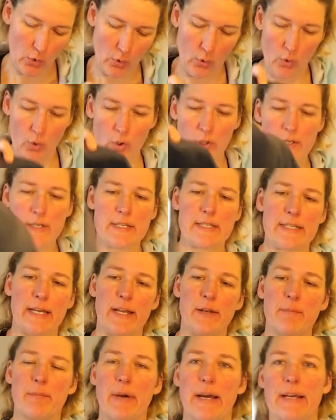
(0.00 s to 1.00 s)
und
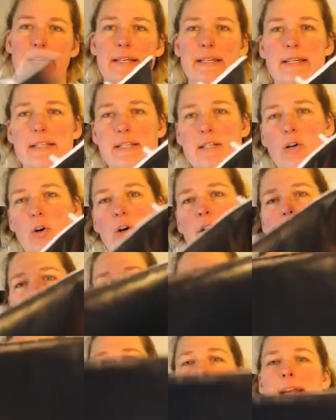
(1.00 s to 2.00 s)
dann markiert ihr
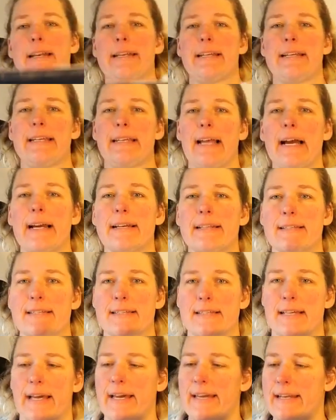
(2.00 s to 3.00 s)
euch hier an den langen
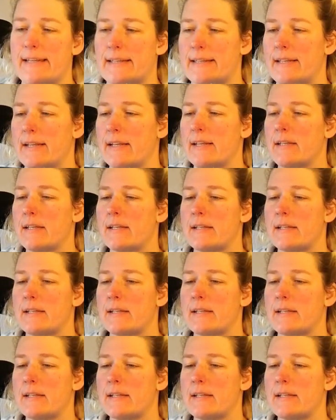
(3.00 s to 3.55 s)
Seiten